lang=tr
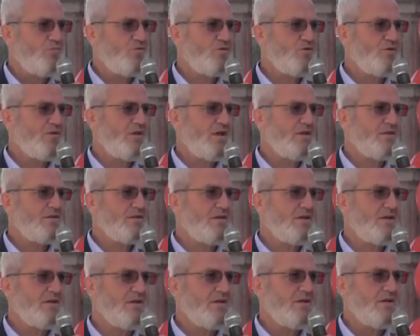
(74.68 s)
Bunun
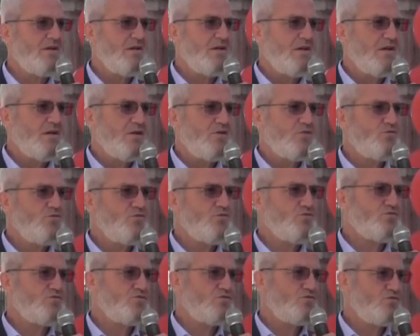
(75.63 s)
yanında
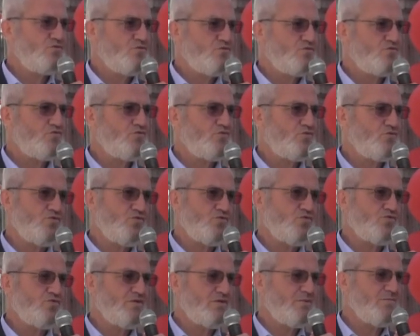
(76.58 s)
100 küsür
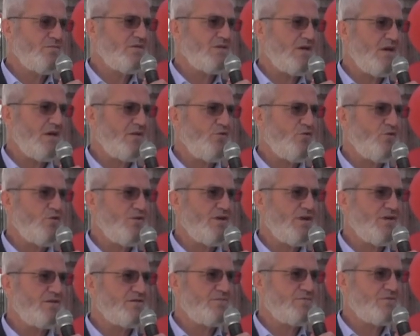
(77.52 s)
120 tane
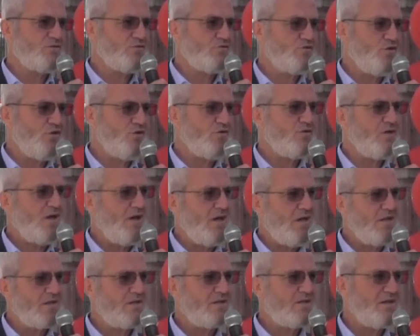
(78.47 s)
öğrencimiz
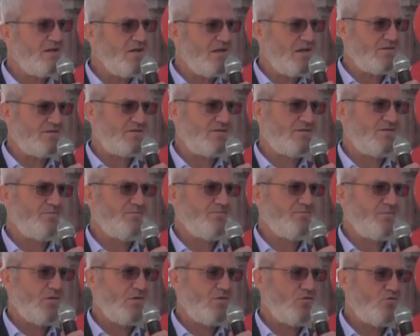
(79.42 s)
4-6 yaş
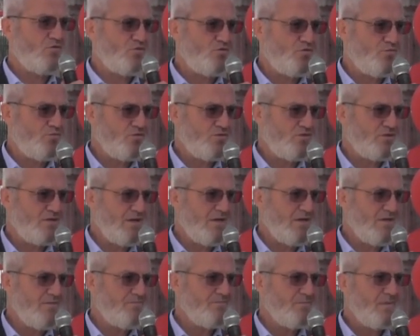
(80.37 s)

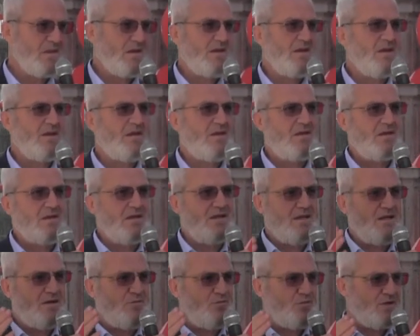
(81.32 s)
grubunda
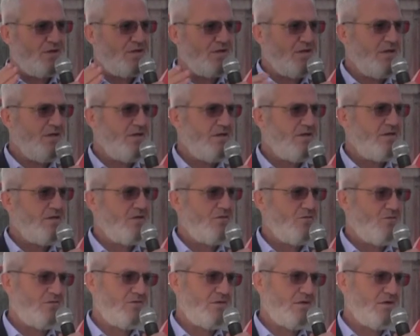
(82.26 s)
yine burada
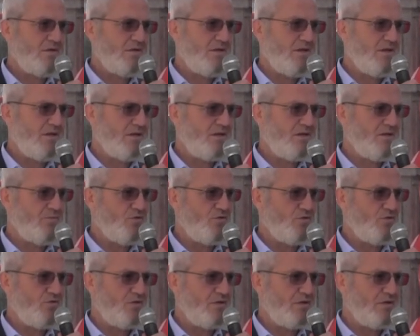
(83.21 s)
onlar da eğitim
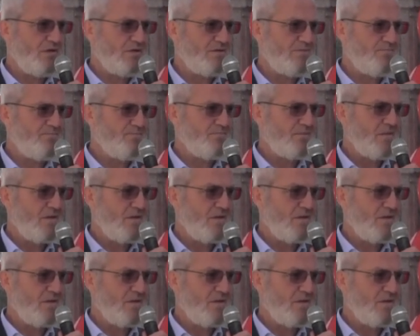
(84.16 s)
görüyorlar.